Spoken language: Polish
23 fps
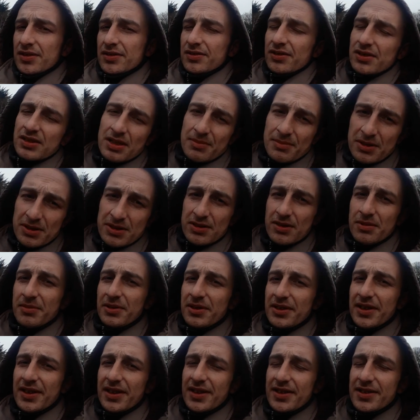czasami są
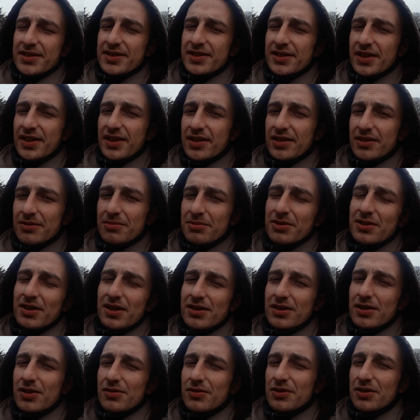ingerencje, żeby
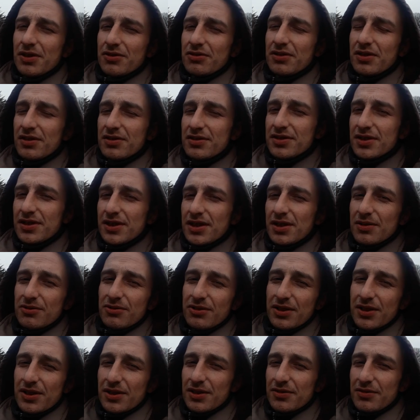dodatkowo nasilać sygnał
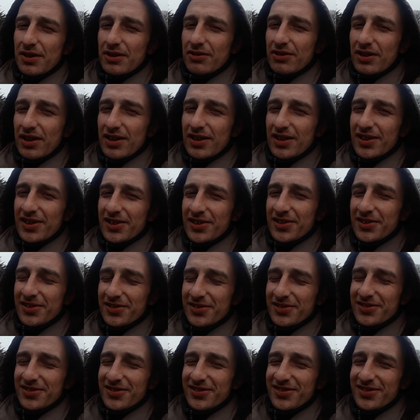czy kierować, ale
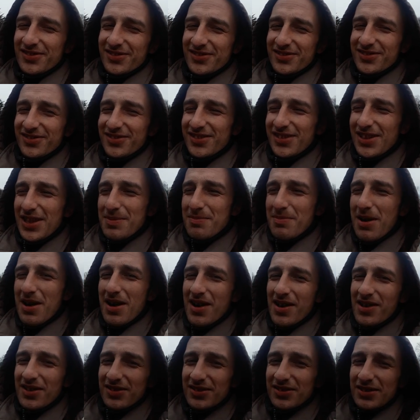mm, nie
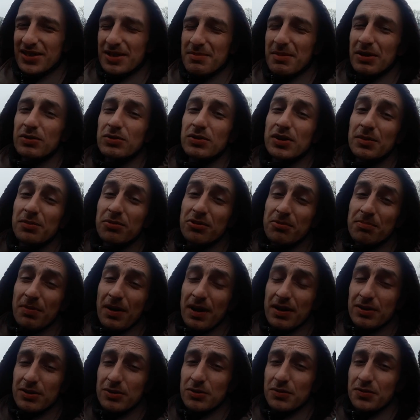ma, nie ma tutaj
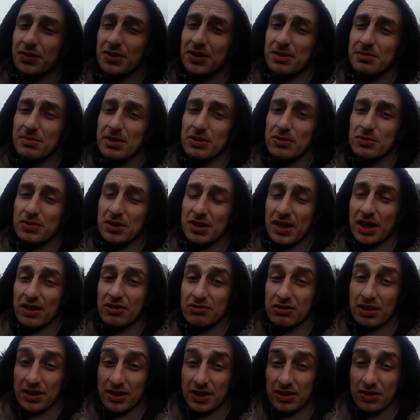przypadków i nie ma tutaj aż
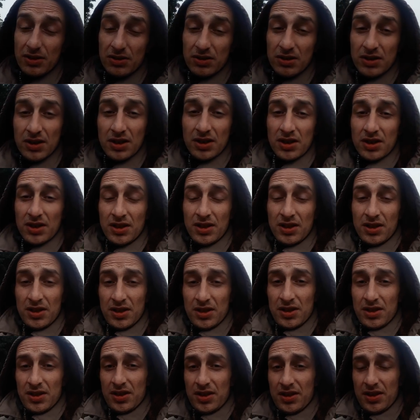takiego
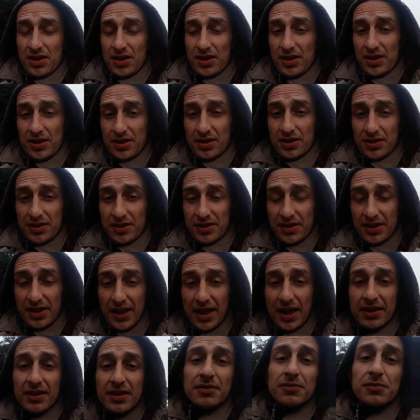e,
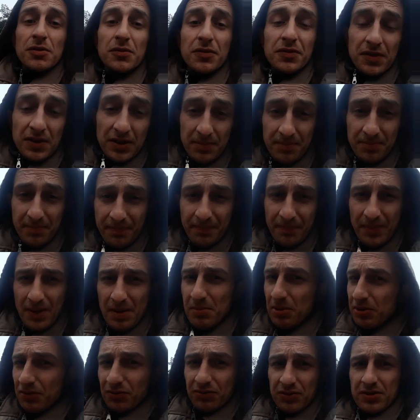negatywu w tym,
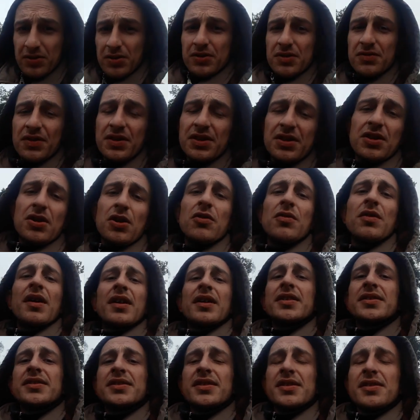bo to wszystko jest wynikowa,
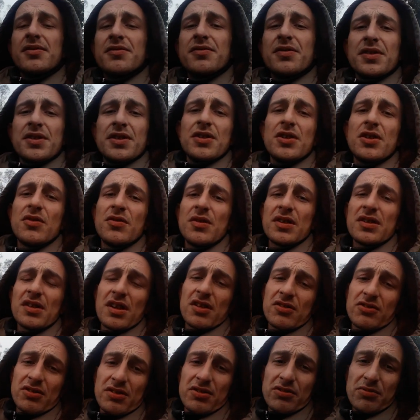nie? wynikowa,
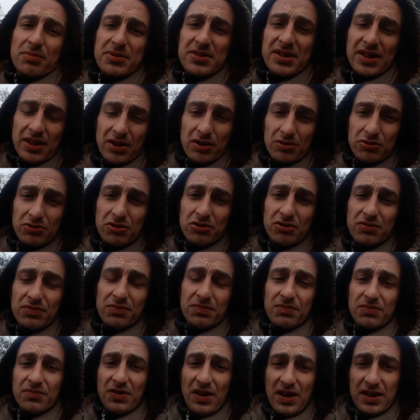także żeby zakończyć
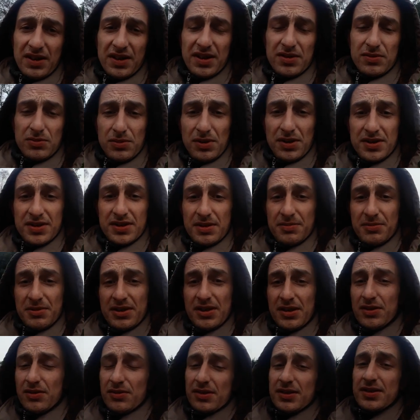walkę tutaj z tymi
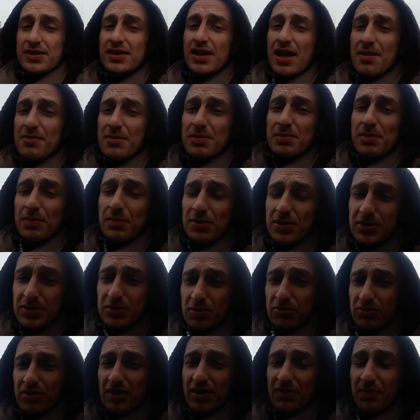terrorystami, po prostu
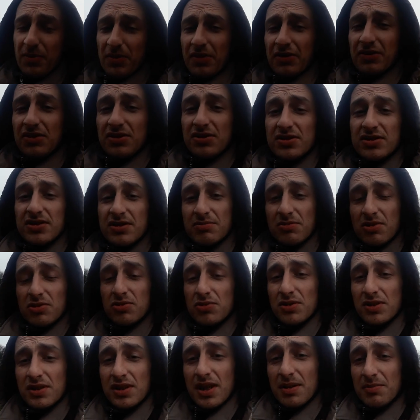trzeba wprowadzić system, o
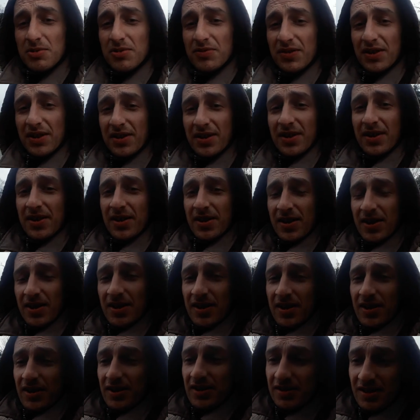którym ja mówię
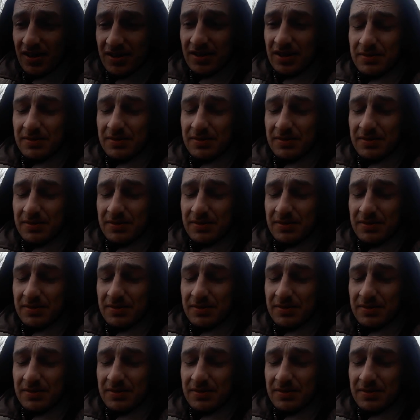i tak